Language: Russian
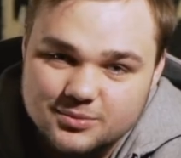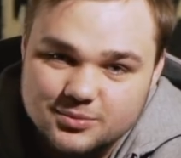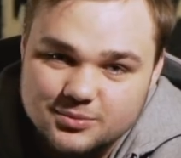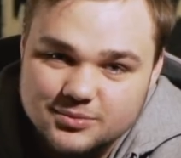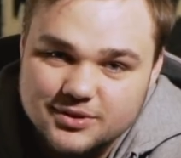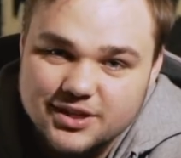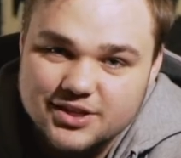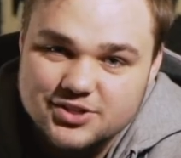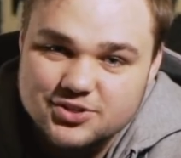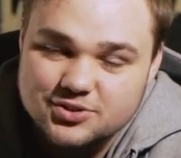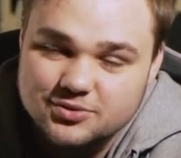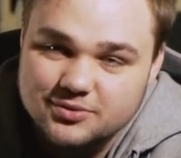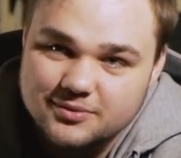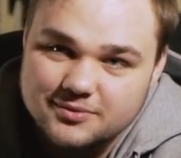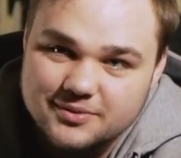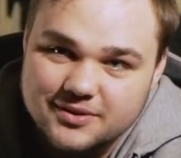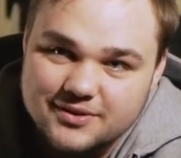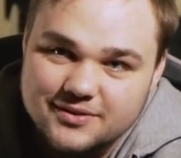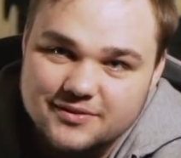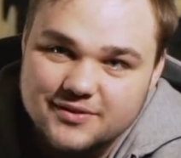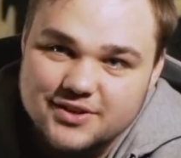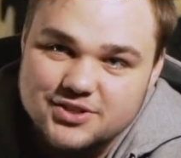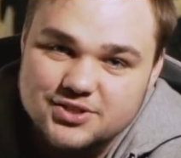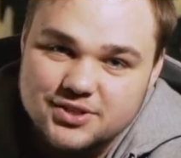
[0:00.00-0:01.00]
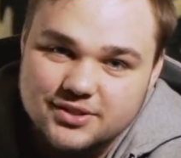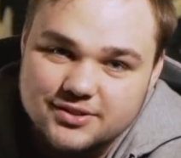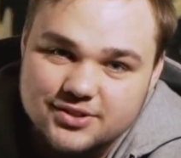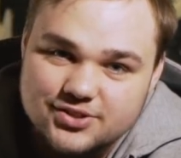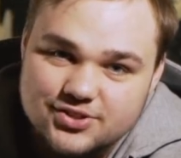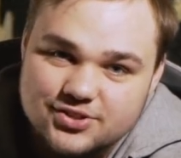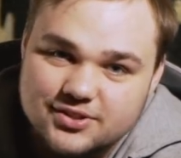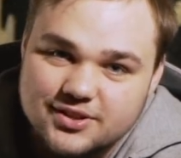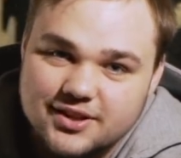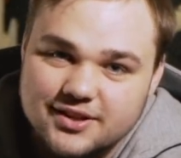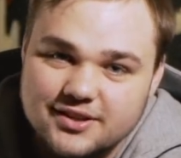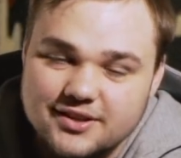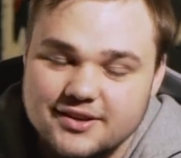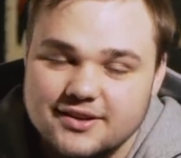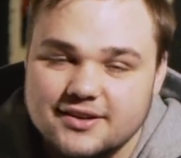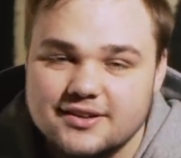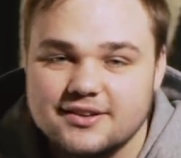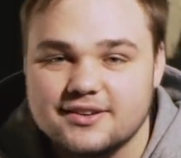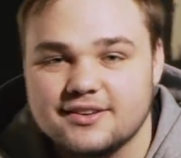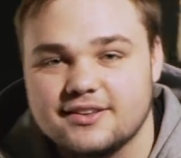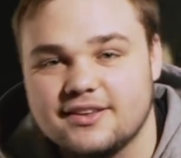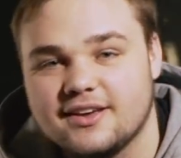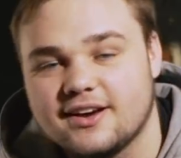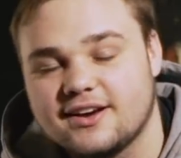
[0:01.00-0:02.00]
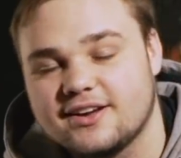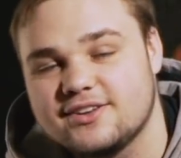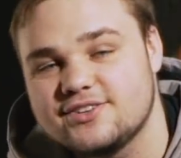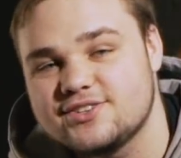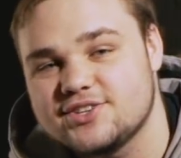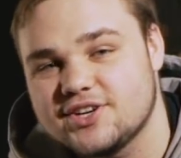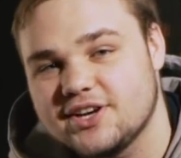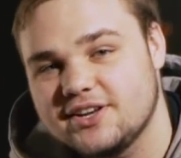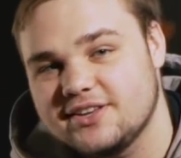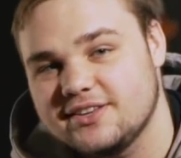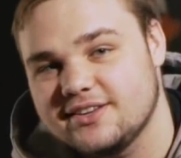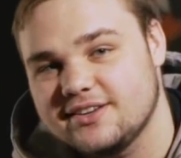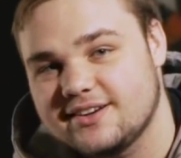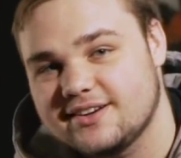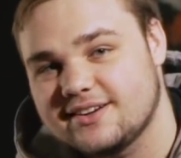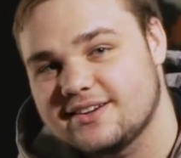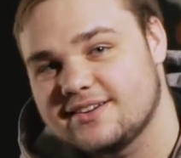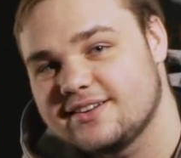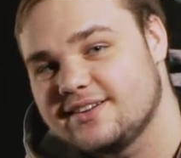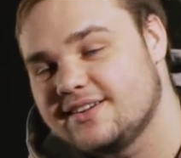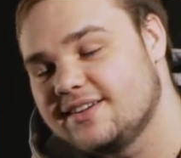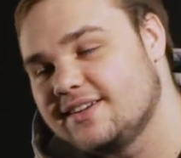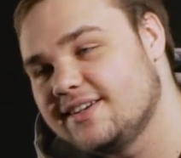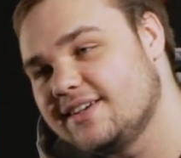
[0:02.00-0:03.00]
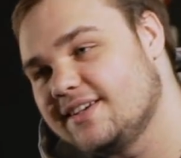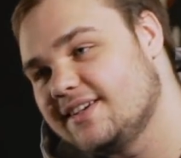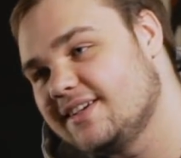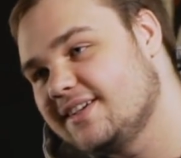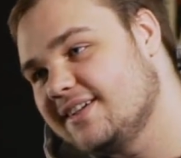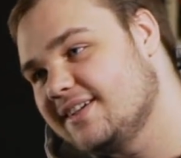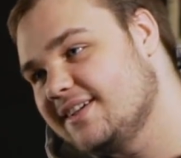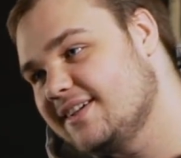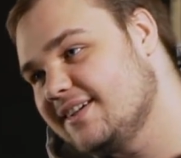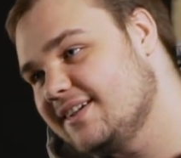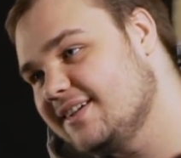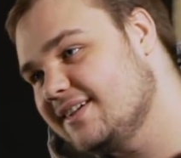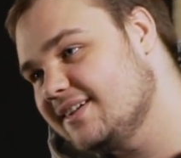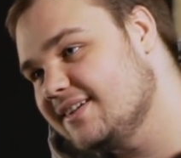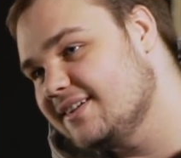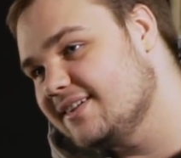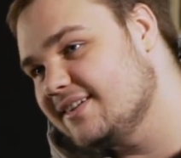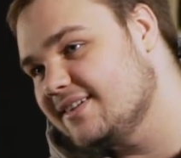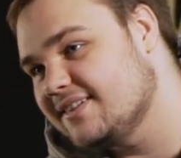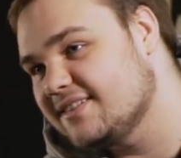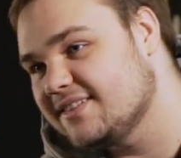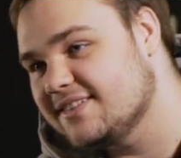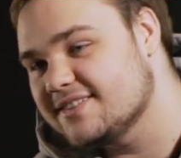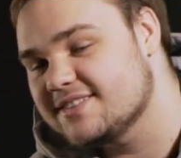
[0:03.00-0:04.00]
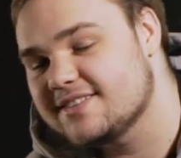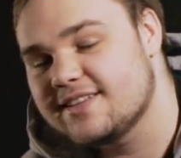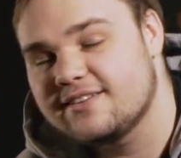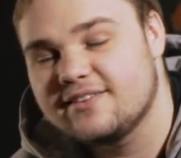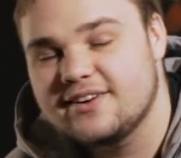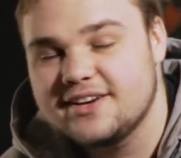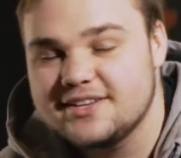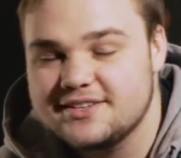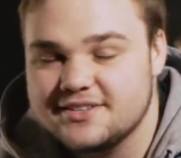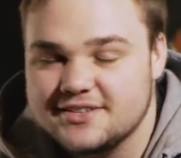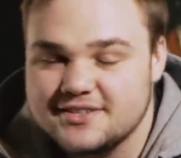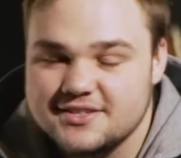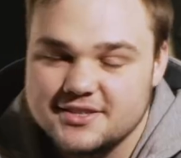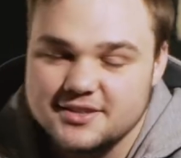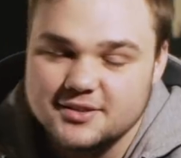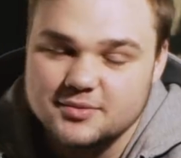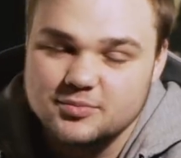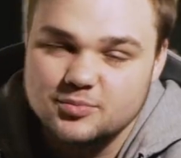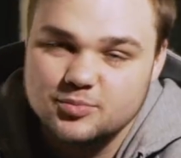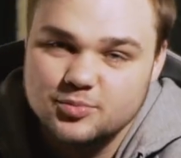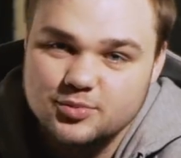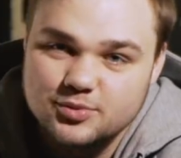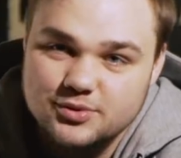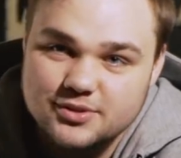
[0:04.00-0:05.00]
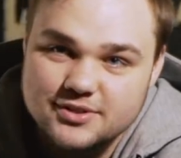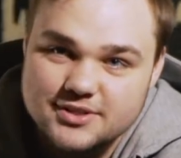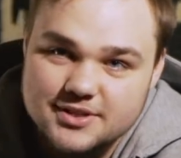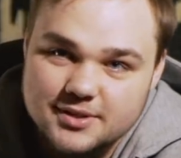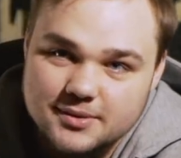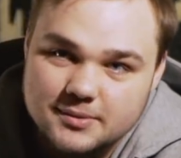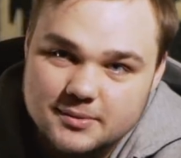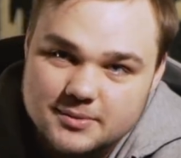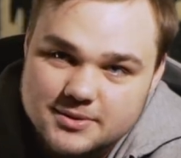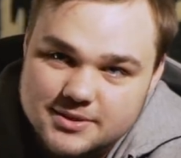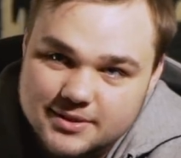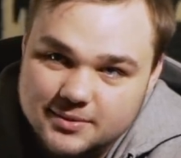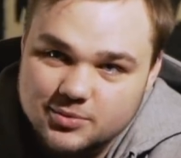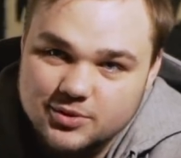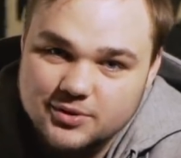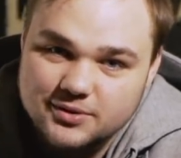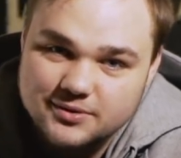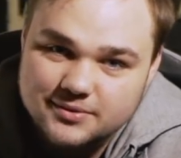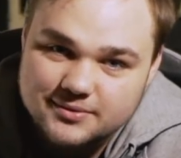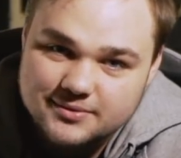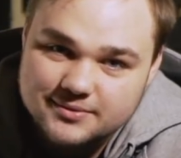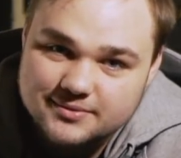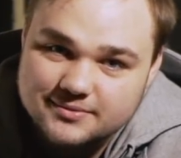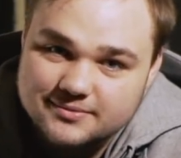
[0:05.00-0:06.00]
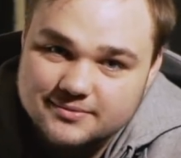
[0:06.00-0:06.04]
Удачи вам на ваших начинаниях и окончаниях. Э, не сдавайтесь, будьте самим собой.